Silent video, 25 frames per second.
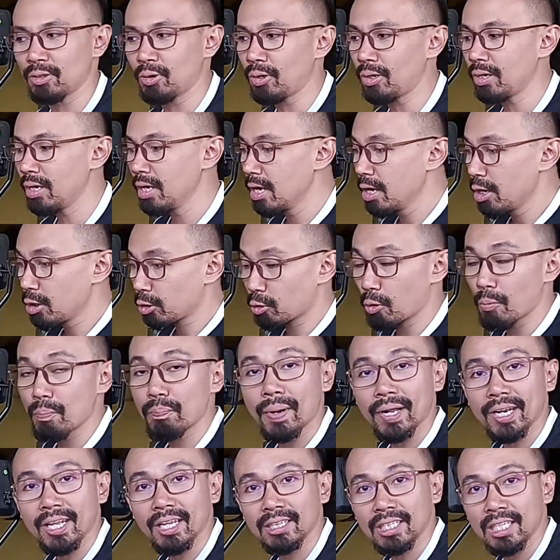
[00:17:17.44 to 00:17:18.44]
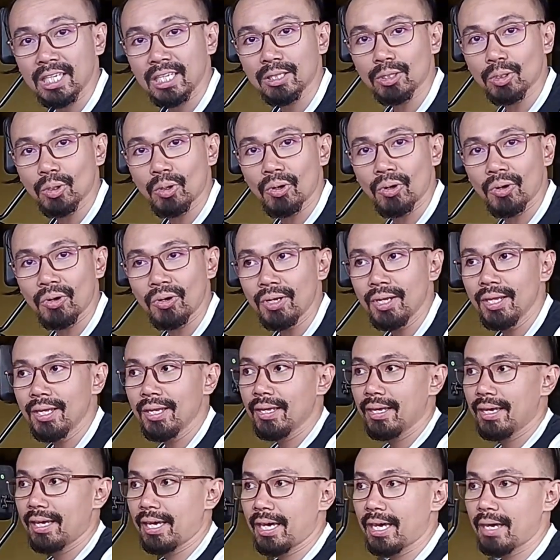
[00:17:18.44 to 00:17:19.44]
no? Kumpara dito,
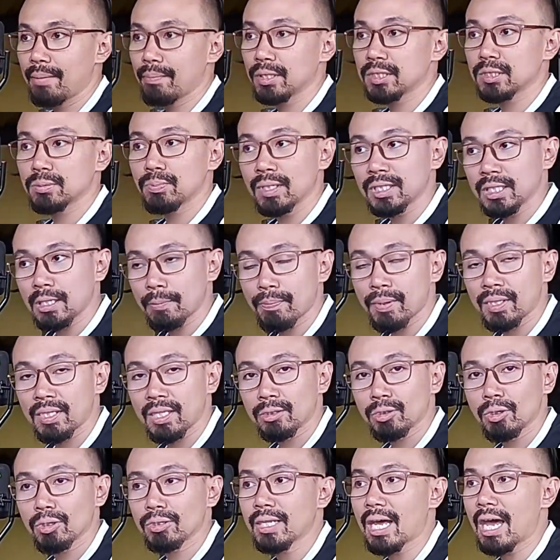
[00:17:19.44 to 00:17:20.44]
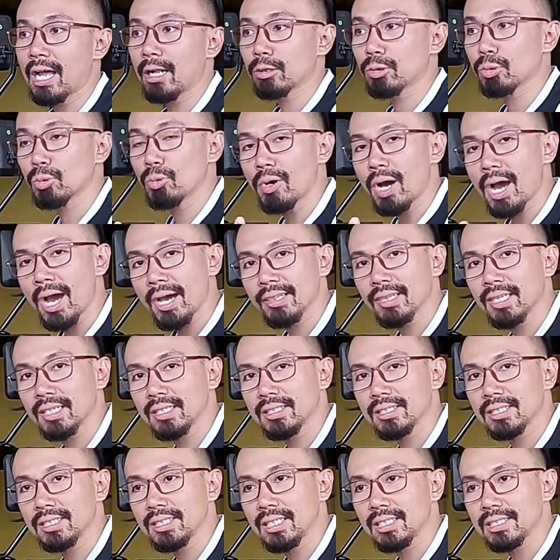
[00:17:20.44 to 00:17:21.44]
eh mas matipid ito dahil
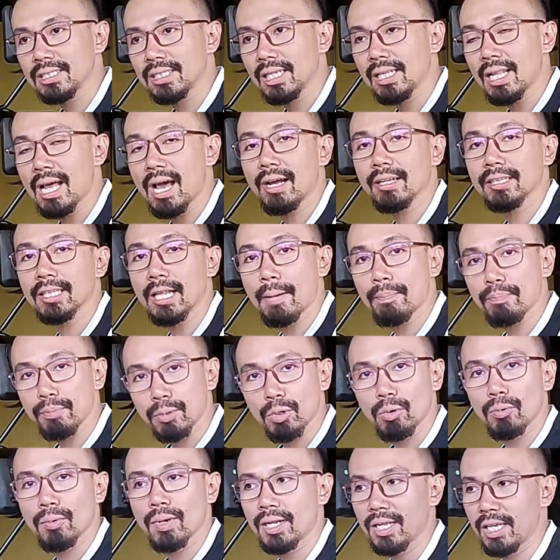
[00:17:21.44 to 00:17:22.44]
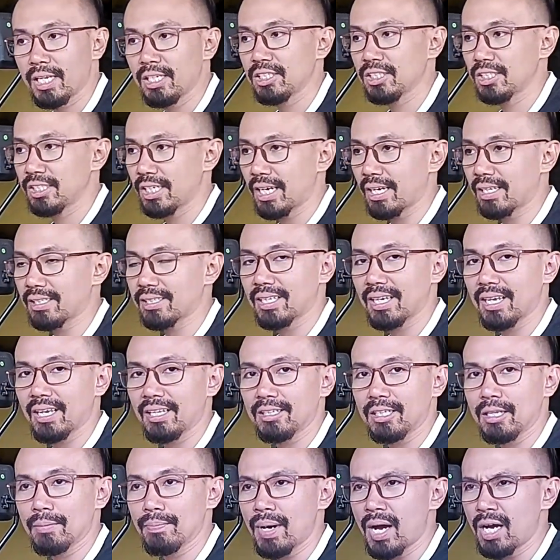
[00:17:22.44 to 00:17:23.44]
200cc lang na fuel
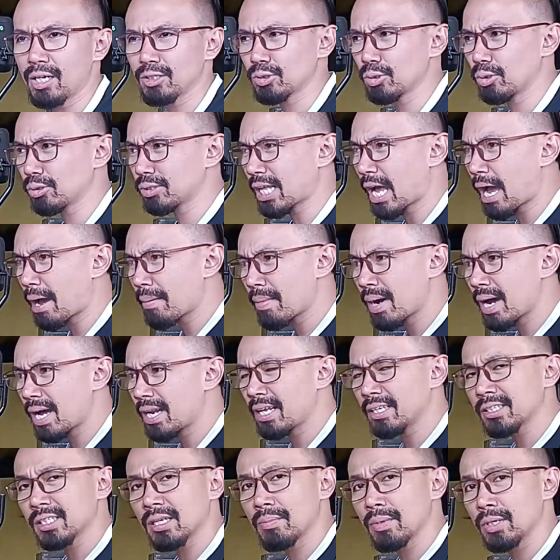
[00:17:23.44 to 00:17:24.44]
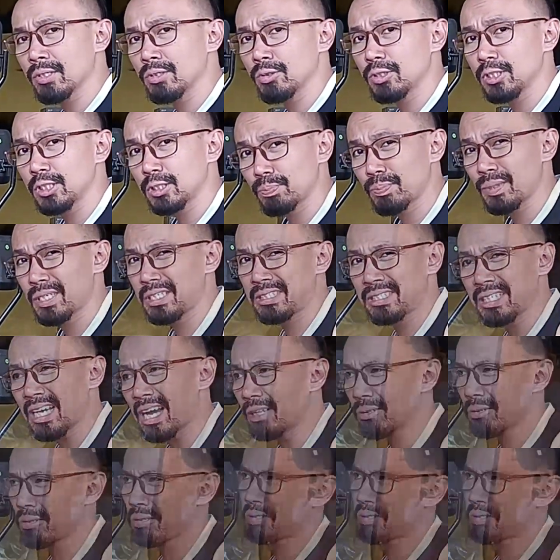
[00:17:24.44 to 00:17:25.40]
injected, 'di ba? So tama lang naman yung speed niya,